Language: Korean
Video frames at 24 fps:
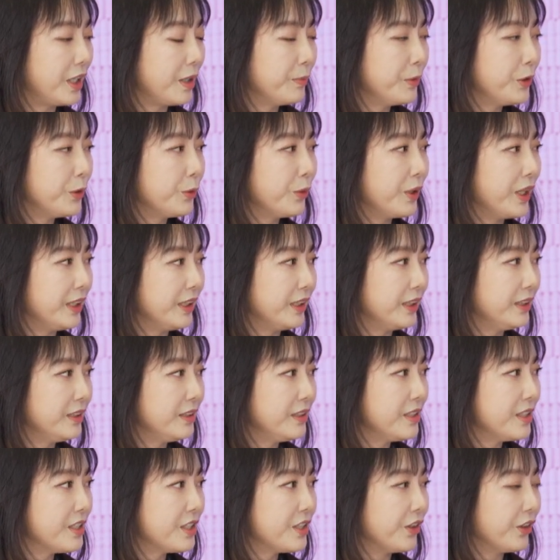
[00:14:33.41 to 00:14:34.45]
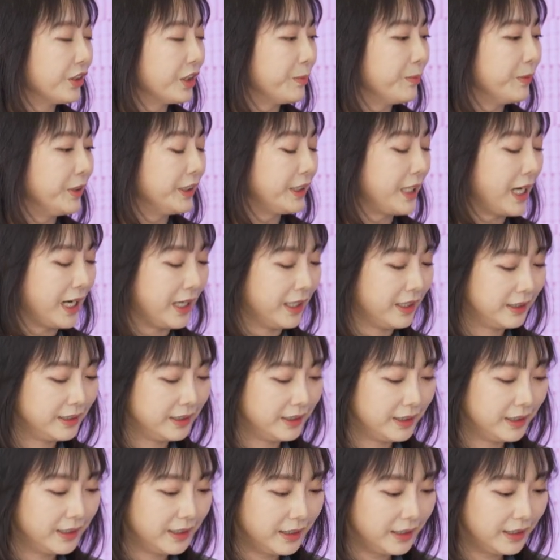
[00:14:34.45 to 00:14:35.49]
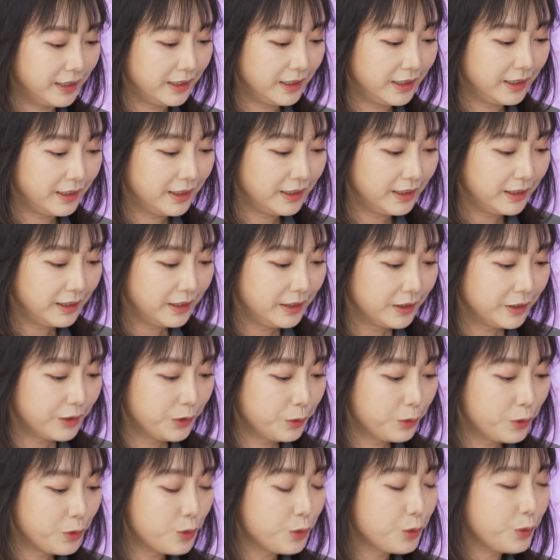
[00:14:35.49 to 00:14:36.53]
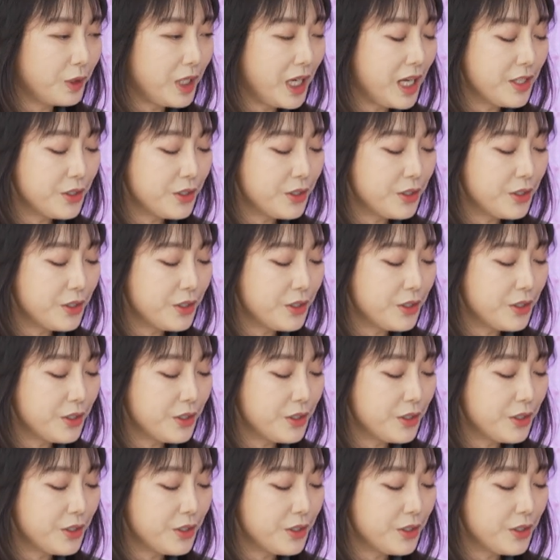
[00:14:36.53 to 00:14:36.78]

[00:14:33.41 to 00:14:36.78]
필요가 있는 지역입니다. 그리고 중간